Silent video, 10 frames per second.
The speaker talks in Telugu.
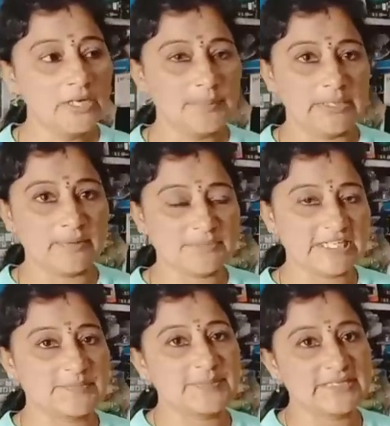మినిమం
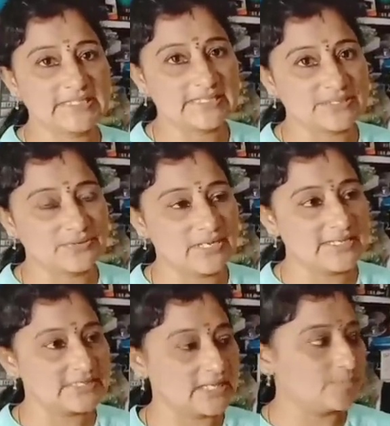సిక్స్ పీస్ తీసుకుంటే
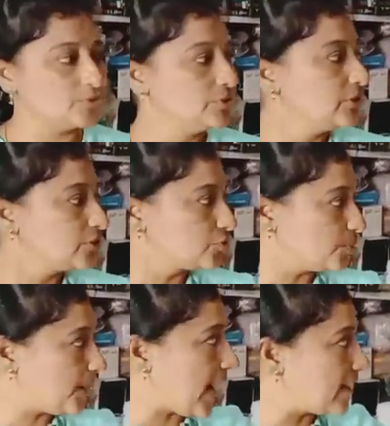ఇస్తాము సో
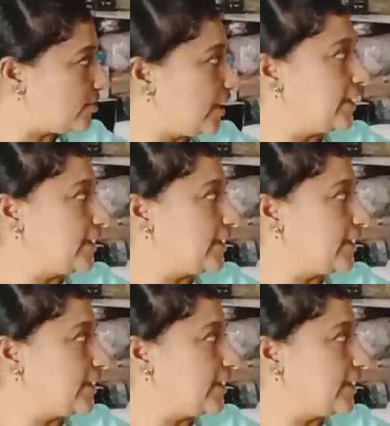ప్యాక్లో